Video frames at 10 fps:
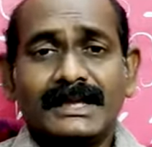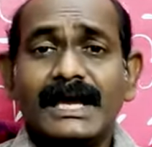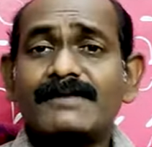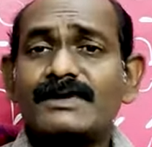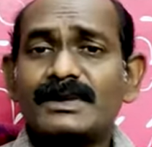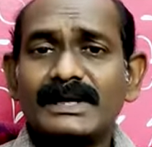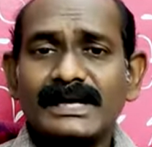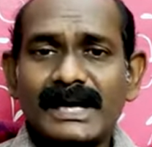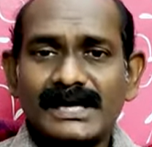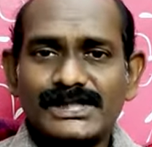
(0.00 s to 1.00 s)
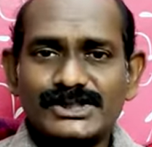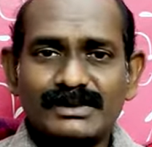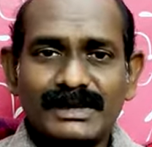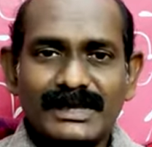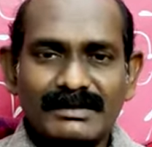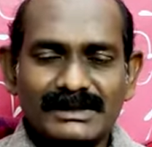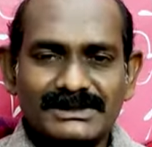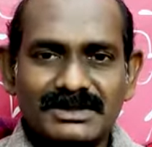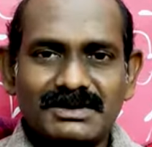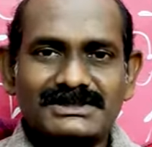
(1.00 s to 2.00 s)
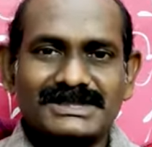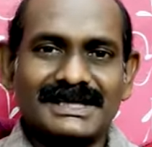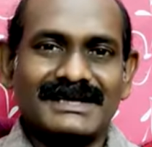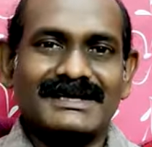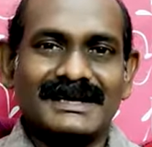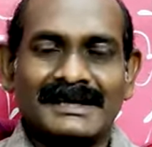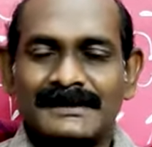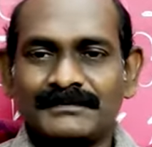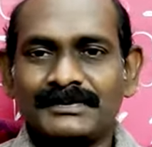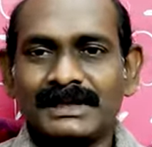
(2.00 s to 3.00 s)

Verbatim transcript: தேவனுடைய ஐஸ்வர்யம் என்று ஒன்று இருக்கிறது